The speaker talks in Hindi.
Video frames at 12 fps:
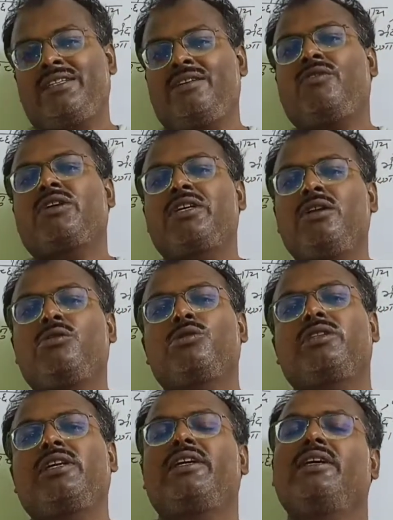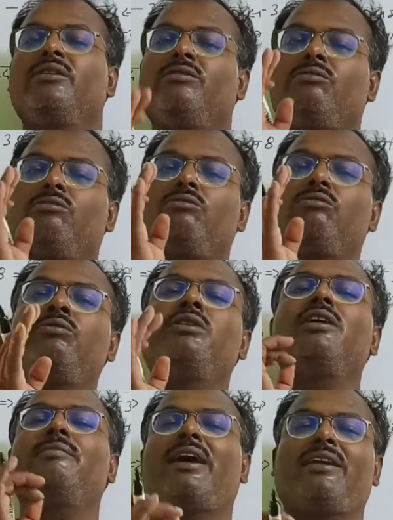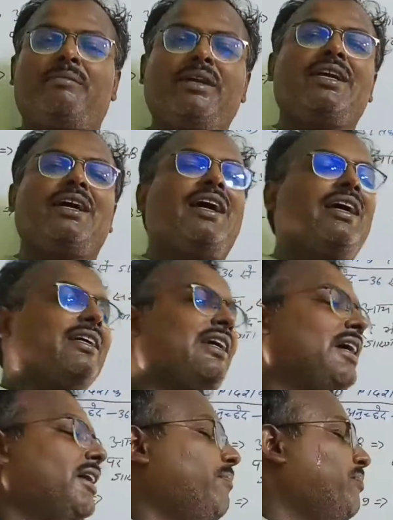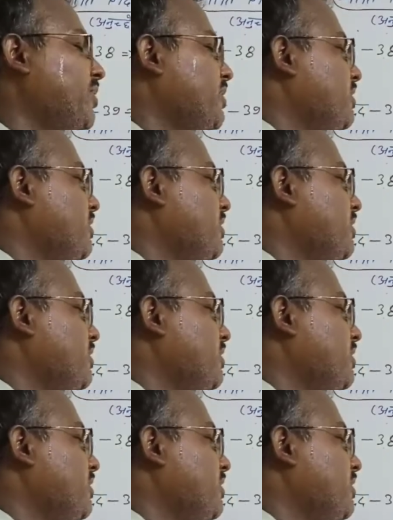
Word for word: ये वकील होते हैं उनके बारे में कहा गया है